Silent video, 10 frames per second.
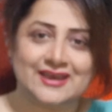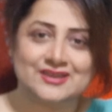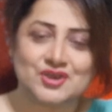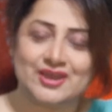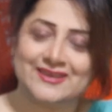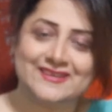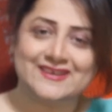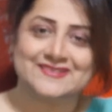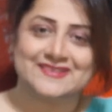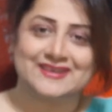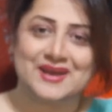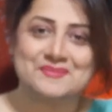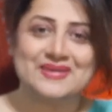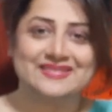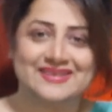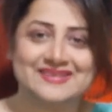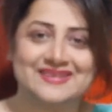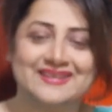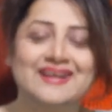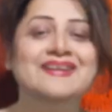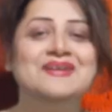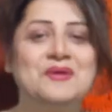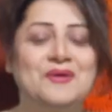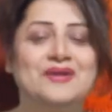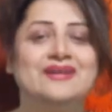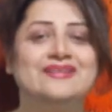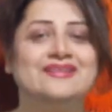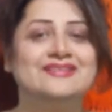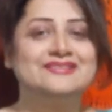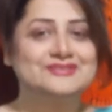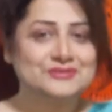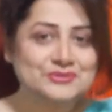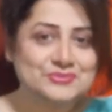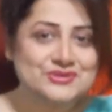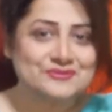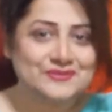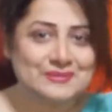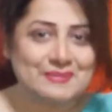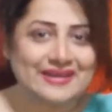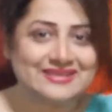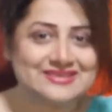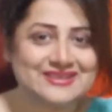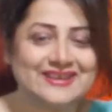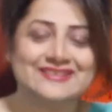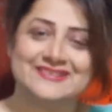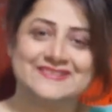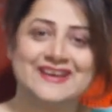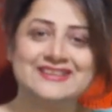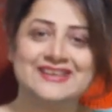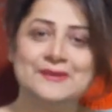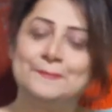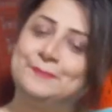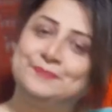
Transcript: किया जाए कीदा इसका नाम है देखिएगा और ज़रूर मुझे फीडबैक दीजिएगा इसके साथ ही